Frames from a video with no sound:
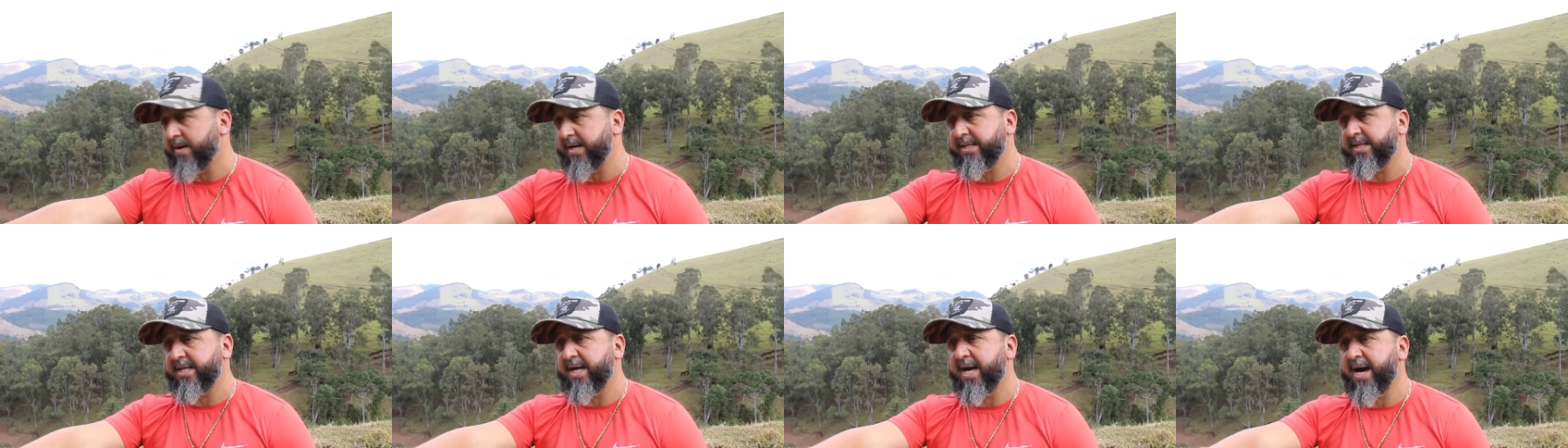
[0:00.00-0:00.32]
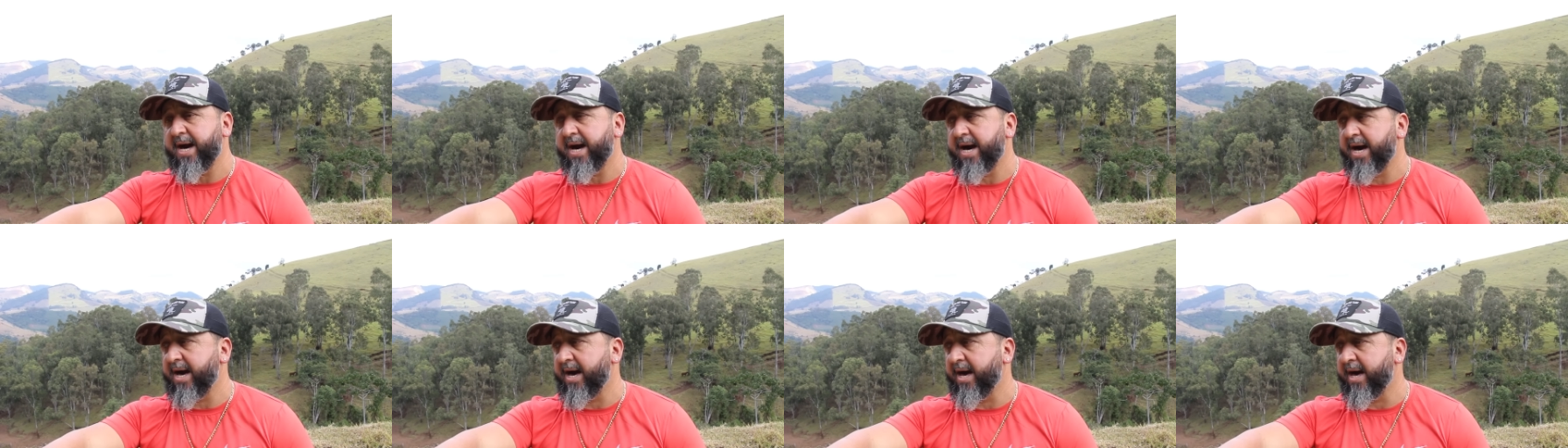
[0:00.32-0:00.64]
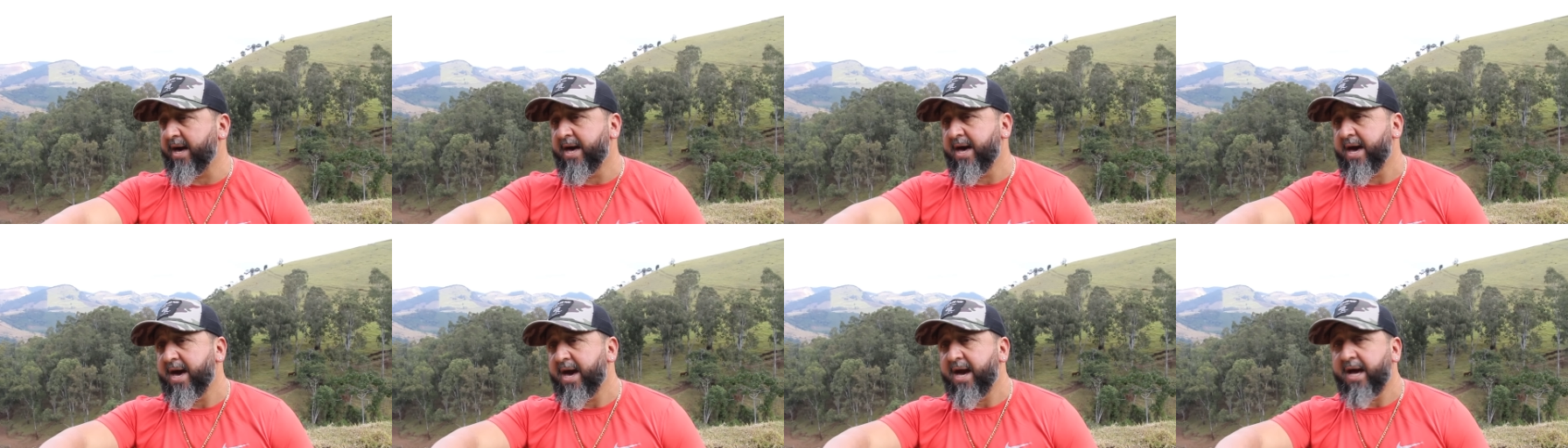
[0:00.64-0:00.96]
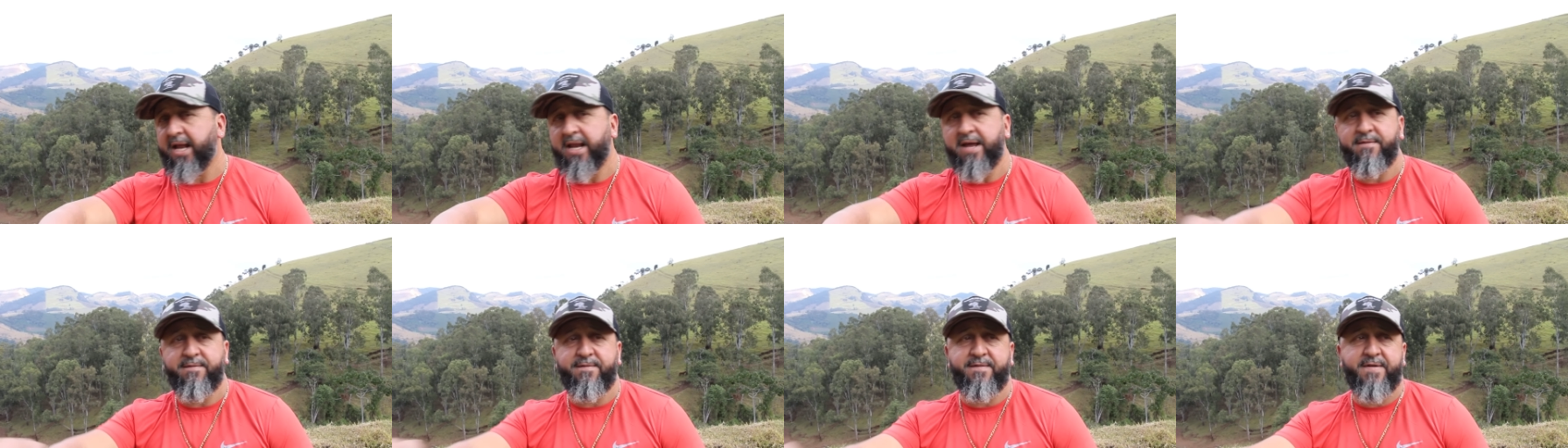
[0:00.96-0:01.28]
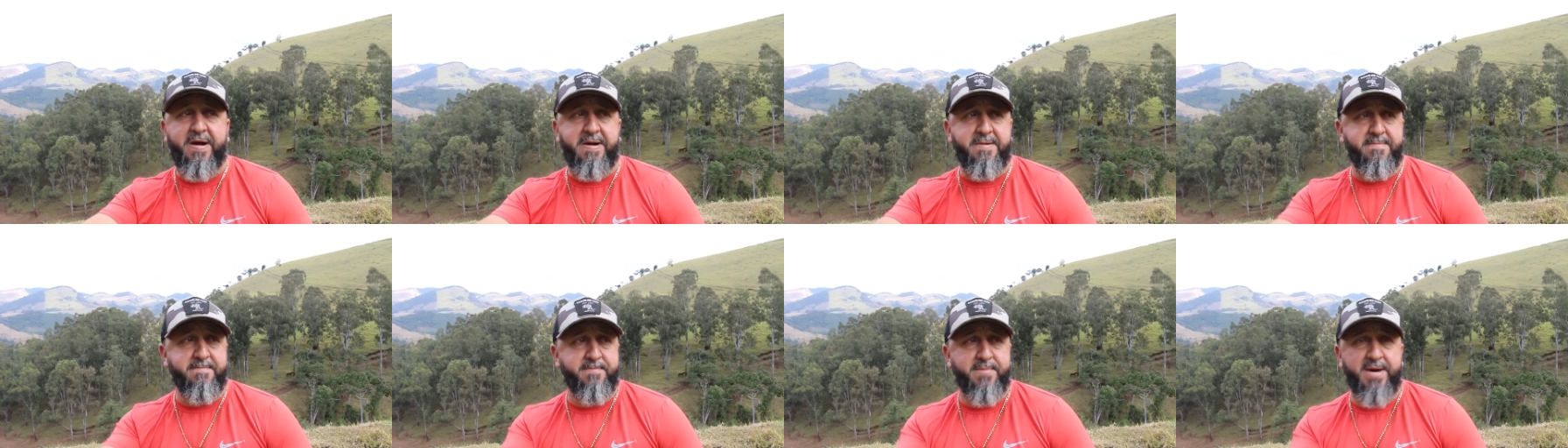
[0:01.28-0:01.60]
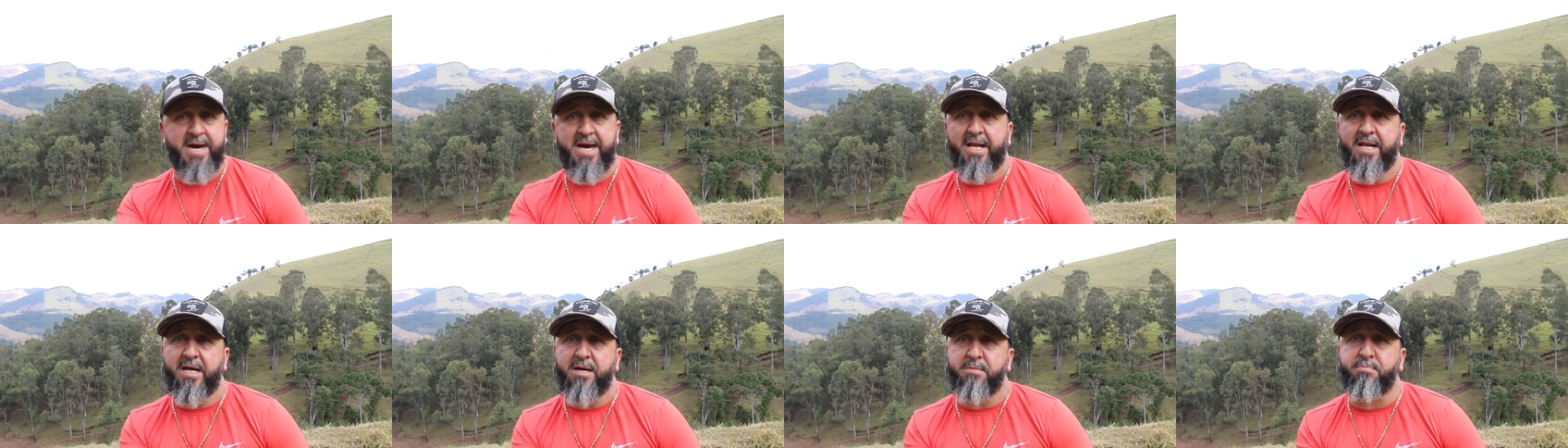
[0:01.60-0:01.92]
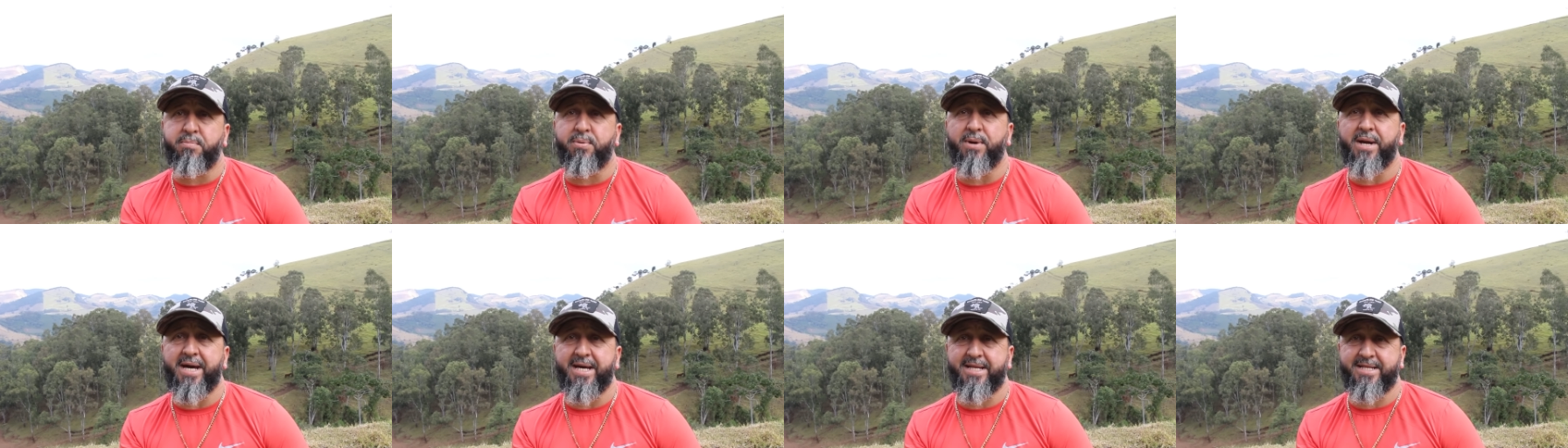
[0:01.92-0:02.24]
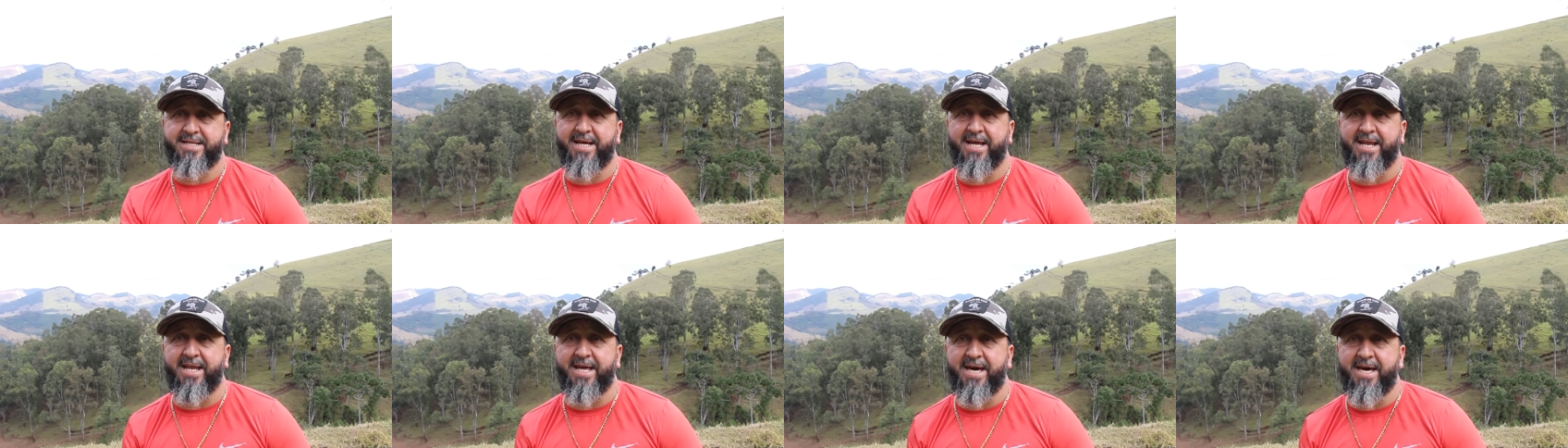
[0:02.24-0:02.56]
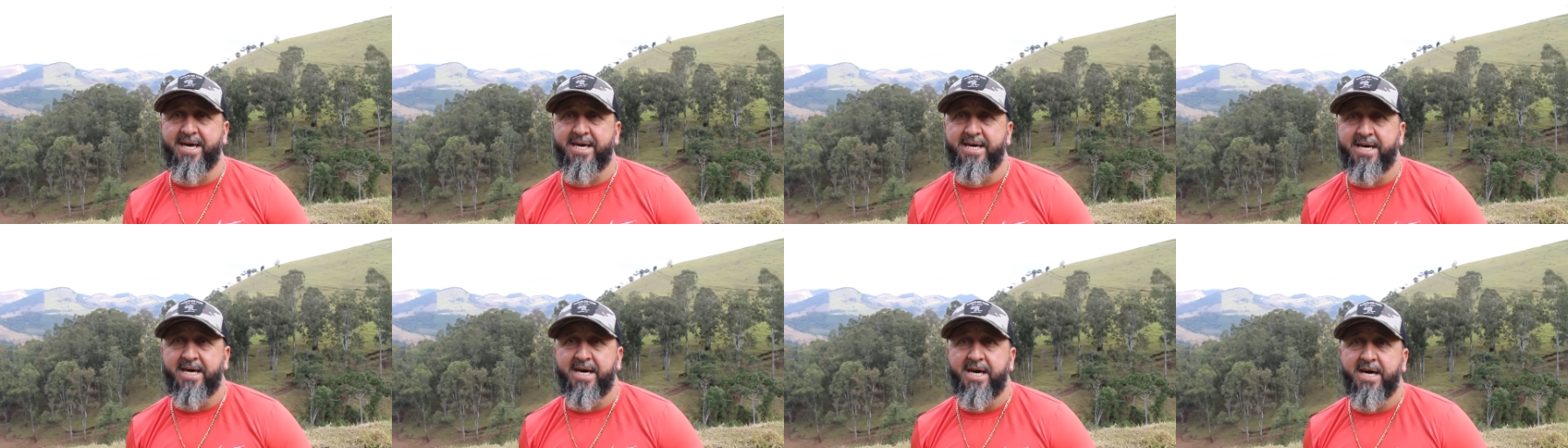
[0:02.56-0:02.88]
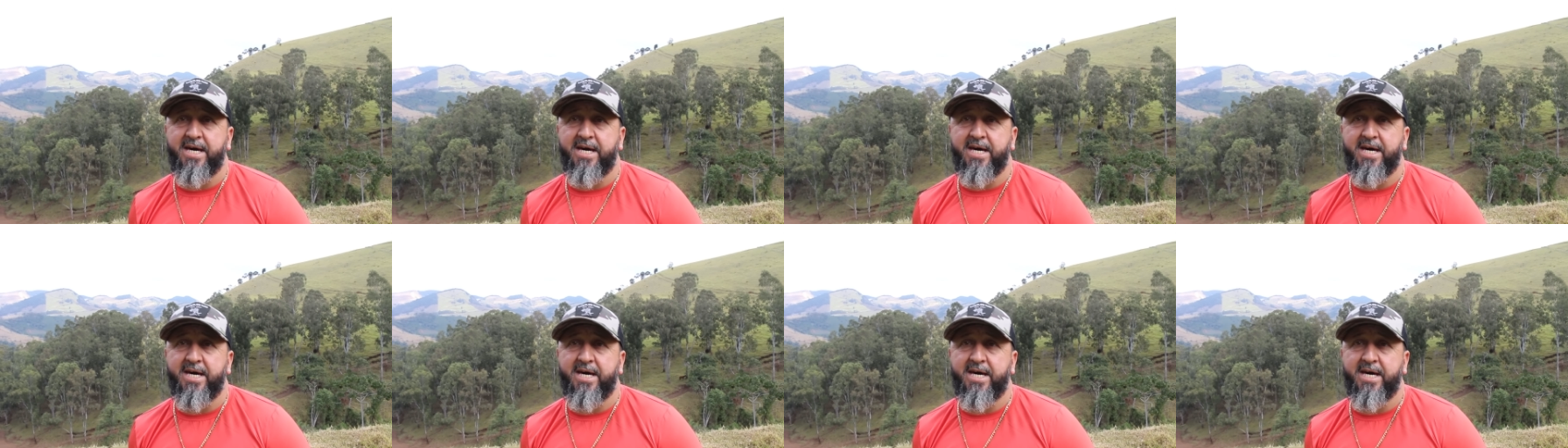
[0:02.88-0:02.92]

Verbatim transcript: a terra ela é vermelha e preta, né?